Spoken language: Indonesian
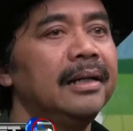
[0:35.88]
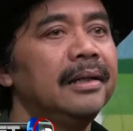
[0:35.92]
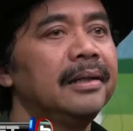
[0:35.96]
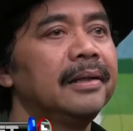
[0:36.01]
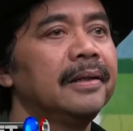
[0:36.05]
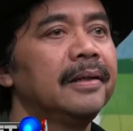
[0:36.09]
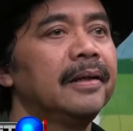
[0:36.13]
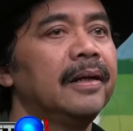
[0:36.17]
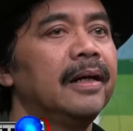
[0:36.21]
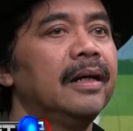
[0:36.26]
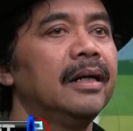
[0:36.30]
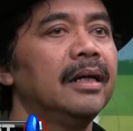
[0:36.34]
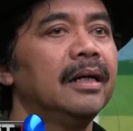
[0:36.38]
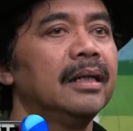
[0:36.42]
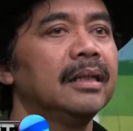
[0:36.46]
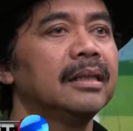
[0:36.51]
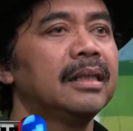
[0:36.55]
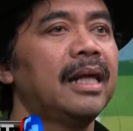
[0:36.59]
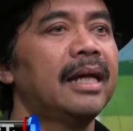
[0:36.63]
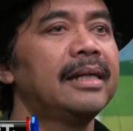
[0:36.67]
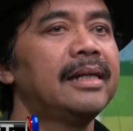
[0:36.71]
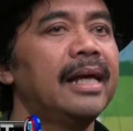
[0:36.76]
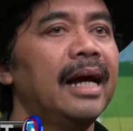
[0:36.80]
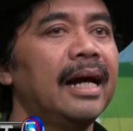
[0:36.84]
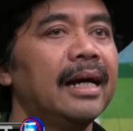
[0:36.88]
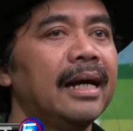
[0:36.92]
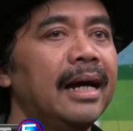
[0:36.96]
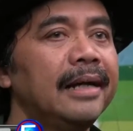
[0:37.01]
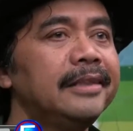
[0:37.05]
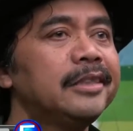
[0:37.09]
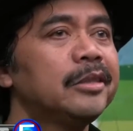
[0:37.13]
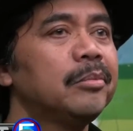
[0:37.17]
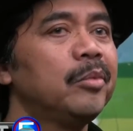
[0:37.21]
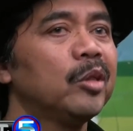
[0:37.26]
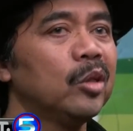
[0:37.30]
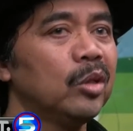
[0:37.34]
Tisna Sanjaya
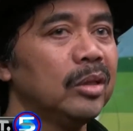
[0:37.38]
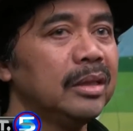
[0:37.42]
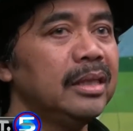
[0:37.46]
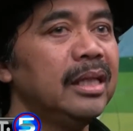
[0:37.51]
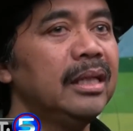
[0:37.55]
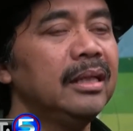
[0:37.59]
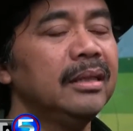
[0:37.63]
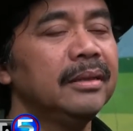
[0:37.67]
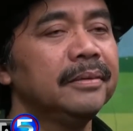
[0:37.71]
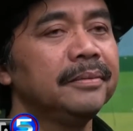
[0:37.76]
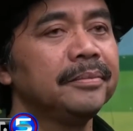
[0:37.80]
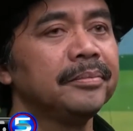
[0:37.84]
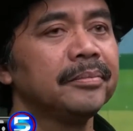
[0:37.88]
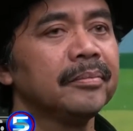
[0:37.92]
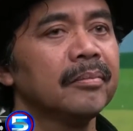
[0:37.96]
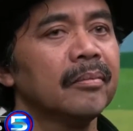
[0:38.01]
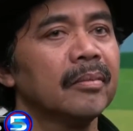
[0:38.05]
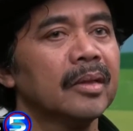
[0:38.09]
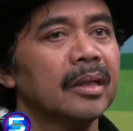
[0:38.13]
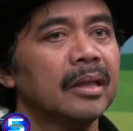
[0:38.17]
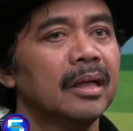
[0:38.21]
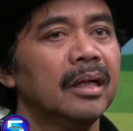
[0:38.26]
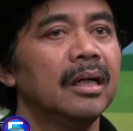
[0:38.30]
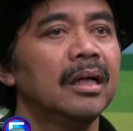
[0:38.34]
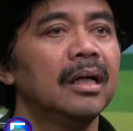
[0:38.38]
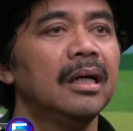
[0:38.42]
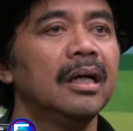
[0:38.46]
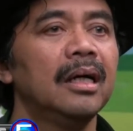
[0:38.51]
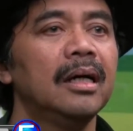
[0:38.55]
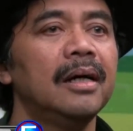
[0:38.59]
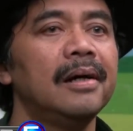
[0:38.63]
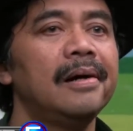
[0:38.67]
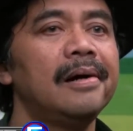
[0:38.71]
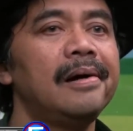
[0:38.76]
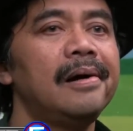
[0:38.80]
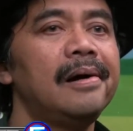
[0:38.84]
terkesan dengan karya ini.